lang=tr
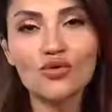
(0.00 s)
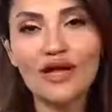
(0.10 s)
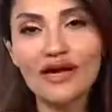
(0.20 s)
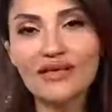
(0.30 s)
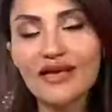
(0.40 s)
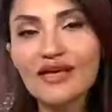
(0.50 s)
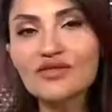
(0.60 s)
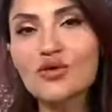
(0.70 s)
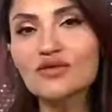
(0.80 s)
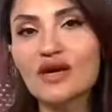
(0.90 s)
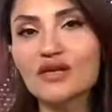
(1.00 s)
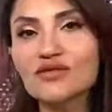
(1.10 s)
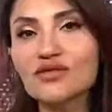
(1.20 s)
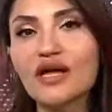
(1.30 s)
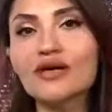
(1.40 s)
Son günlerde en çok
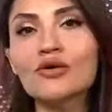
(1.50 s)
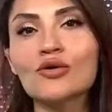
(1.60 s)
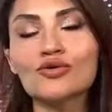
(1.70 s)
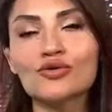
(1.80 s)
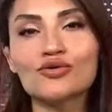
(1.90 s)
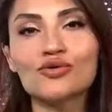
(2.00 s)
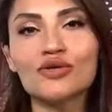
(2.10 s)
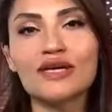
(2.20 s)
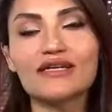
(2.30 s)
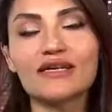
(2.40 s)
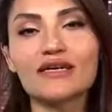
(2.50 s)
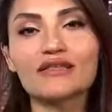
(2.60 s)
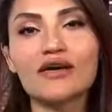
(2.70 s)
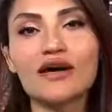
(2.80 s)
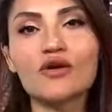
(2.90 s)
tartışılan konu Türkiye'de
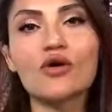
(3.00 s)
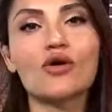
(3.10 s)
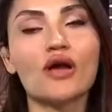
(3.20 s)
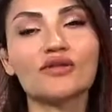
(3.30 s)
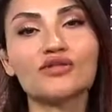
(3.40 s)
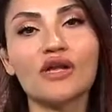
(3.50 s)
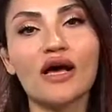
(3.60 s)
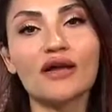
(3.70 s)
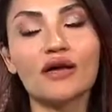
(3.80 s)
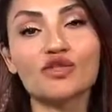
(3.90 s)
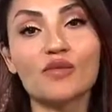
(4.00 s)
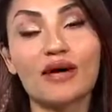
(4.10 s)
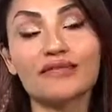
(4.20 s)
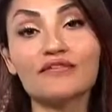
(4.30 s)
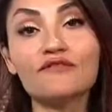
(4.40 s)
Katarlı öğrenciler
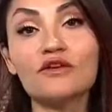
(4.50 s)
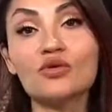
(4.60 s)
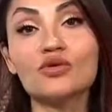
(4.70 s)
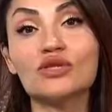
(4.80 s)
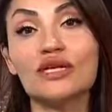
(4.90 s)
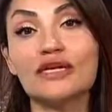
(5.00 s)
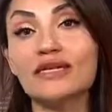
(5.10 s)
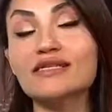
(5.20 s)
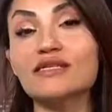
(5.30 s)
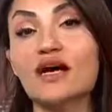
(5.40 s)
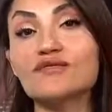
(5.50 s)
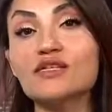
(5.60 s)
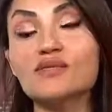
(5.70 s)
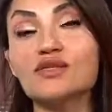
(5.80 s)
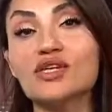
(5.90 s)
acaba tıp fakültelerine
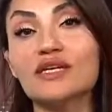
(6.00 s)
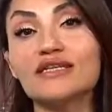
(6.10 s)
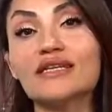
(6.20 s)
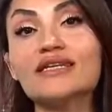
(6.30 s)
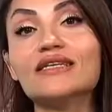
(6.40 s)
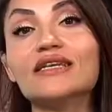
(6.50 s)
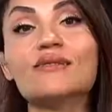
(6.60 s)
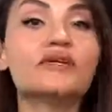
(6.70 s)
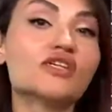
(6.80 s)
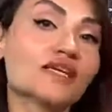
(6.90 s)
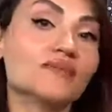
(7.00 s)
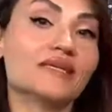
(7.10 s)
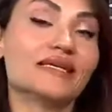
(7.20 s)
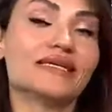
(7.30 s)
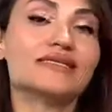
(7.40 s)
sınavsız bir şekilde girilebilecek
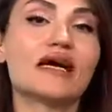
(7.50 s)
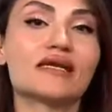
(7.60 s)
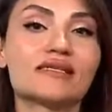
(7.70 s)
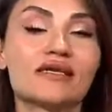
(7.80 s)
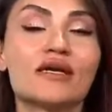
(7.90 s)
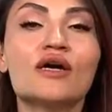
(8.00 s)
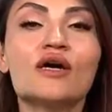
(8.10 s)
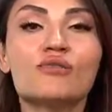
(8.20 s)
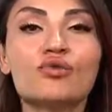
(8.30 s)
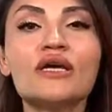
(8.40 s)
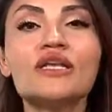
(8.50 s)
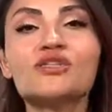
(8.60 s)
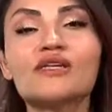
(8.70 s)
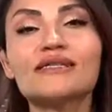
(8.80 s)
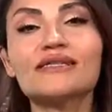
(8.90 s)
mi iddiası. Buna
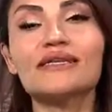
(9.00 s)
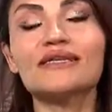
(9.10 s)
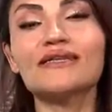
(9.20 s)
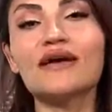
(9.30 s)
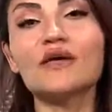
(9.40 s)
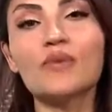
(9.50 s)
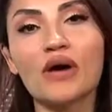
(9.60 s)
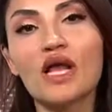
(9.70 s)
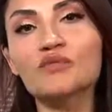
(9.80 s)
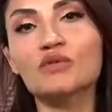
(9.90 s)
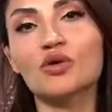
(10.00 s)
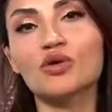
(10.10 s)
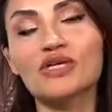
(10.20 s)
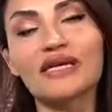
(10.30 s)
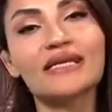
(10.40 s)
ilişkin aslında detayları paylaşmadan
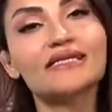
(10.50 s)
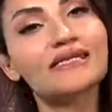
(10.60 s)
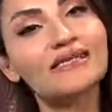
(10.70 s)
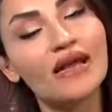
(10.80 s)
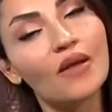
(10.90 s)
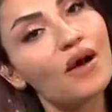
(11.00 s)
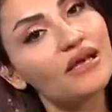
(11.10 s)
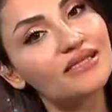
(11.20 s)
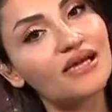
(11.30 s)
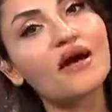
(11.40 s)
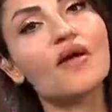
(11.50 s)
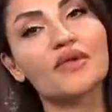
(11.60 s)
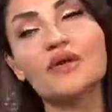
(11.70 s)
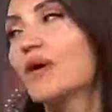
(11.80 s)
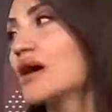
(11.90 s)
önce gelin sizlerle bazı
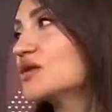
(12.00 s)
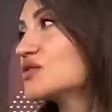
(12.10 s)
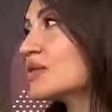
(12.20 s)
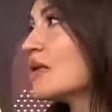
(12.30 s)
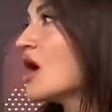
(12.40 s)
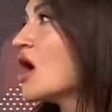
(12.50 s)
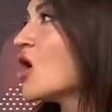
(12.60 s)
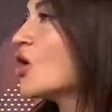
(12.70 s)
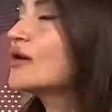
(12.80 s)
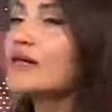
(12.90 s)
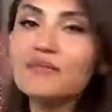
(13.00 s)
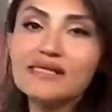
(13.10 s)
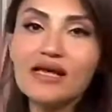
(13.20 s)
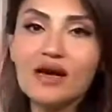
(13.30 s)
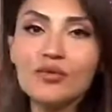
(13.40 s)
rakamları paylaşalım. Örneğin
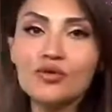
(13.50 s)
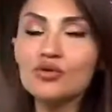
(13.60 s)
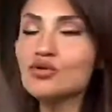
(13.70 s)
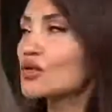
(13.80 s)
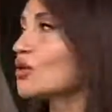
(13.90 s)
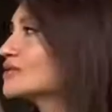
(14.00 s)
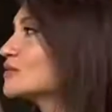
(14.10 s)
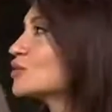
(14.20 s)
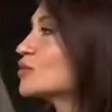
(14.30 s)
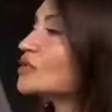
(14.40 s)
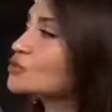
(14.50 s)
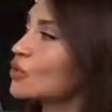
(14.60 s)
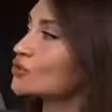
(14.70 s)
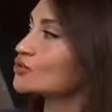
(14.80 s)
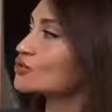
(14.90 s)
bizler bugün Yüksek Öğretim Kurumu'na
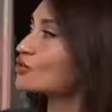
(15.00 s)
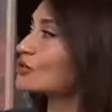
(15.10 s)
sorduk.